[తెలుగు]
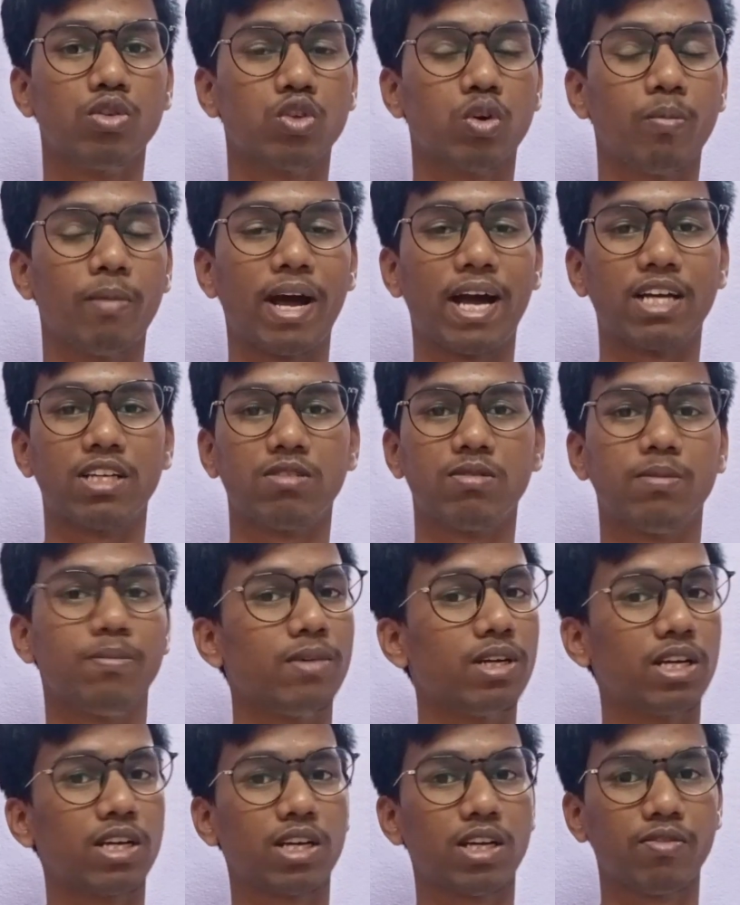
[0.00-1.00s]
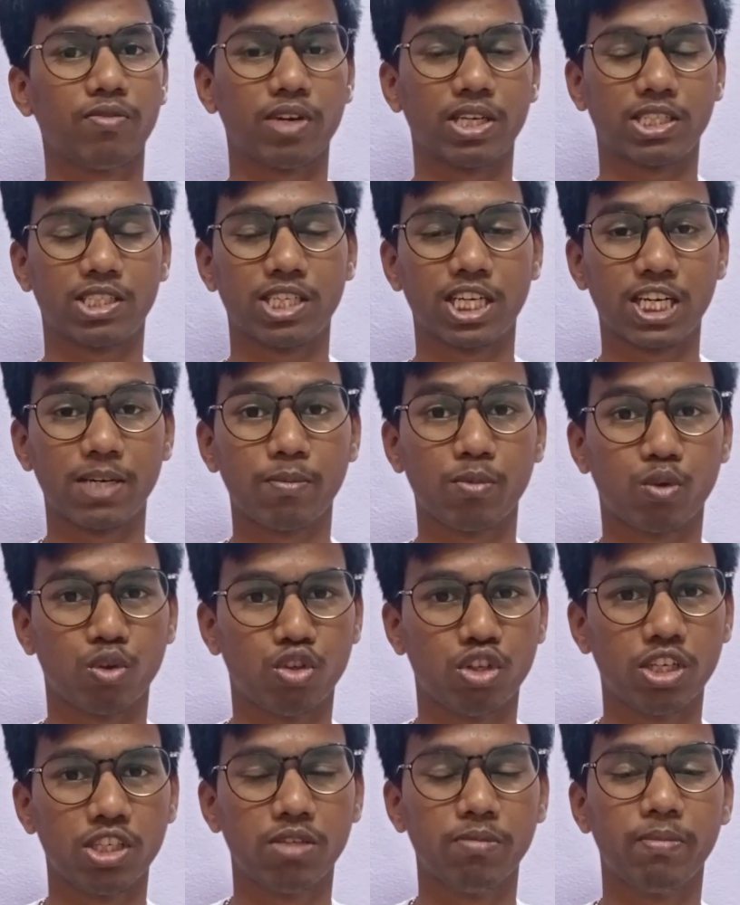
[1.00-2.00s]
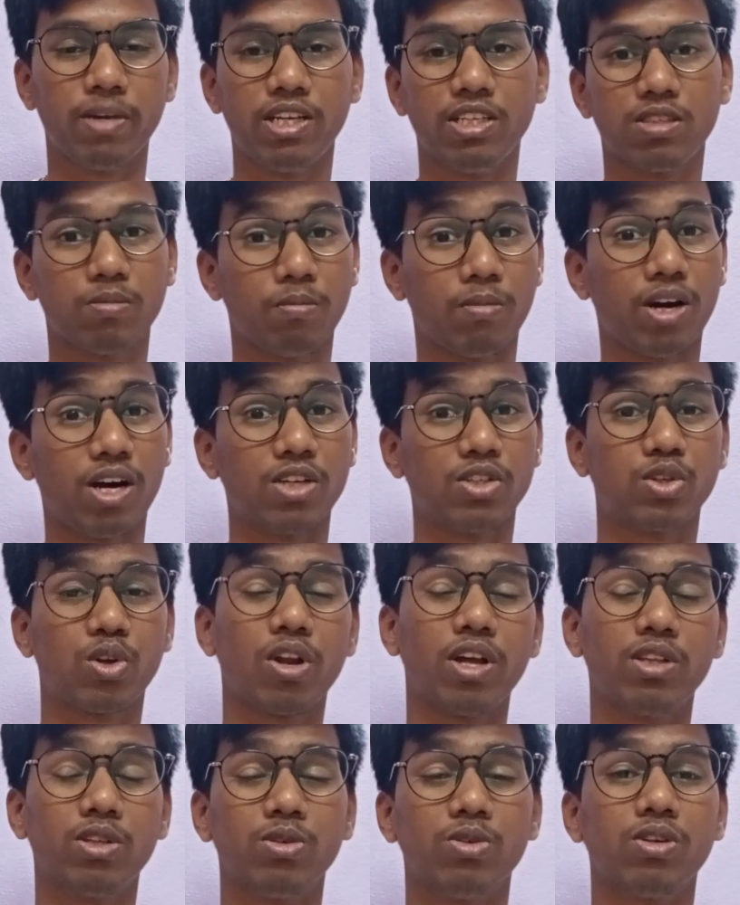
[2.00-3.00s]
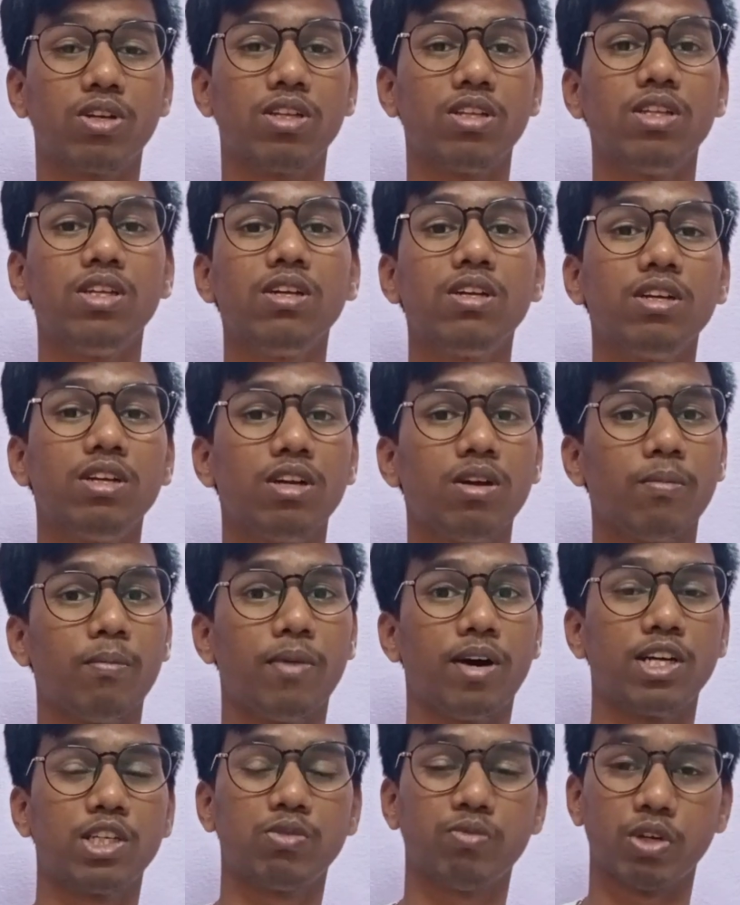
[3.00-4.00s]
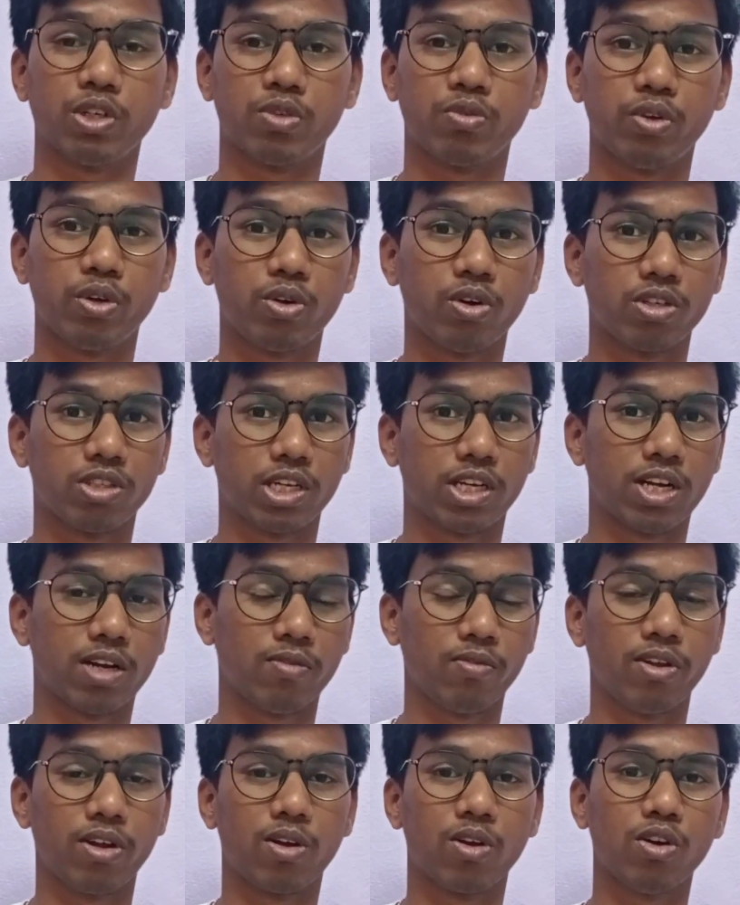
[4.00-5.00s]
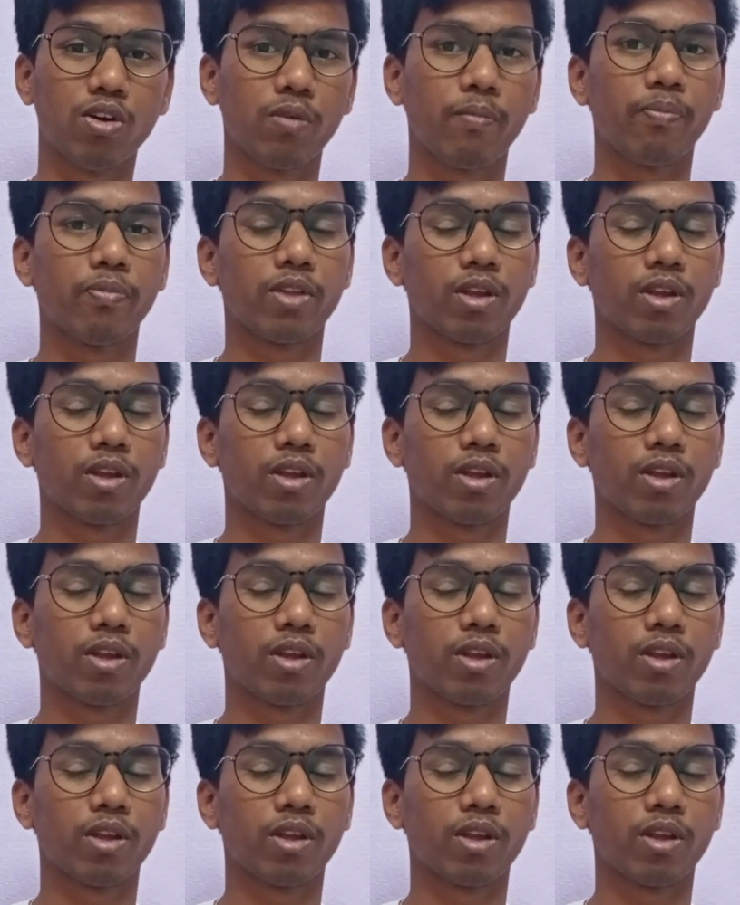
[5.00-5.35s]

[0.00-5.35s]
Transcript: సో మ్యాక్సిమం మనకి ఫస్ట్ అటెంప్ట్ వచ్చేసి మెయిన్స్ మార్చ్లో అయితే ఉంటుంది మార్చ్ ఫస్ట్ వీక్ ఆర్ సెకండ్ వీక్లో